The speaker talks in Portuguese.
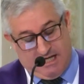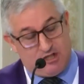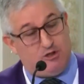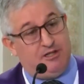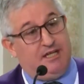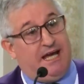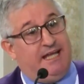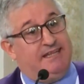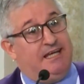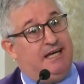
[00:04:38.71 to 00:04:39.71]
A
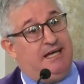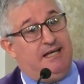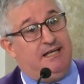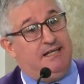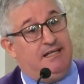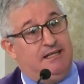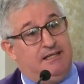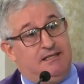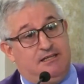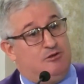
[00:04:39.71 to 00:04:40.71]
jornada
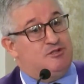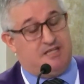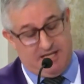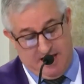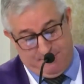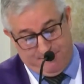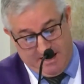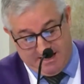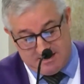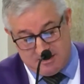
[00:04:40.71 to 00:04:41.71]
não seria
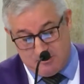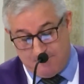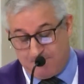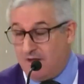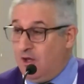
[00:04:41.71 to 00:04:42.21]
fácil